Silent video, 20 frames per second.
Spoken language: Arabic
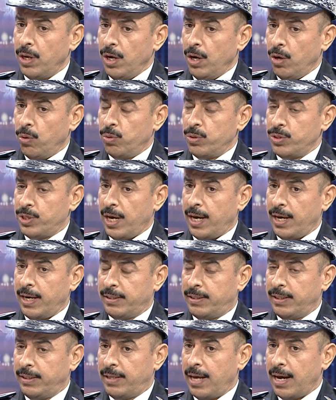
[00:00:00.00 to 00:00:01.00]
وزارة
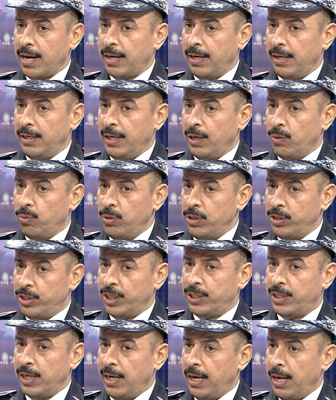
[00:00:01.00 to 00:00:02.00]
الداخلية ولجت
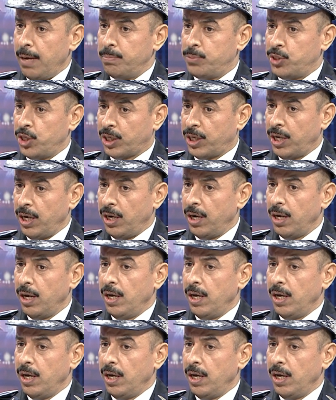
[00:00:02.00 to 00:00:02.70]
إلها بشكل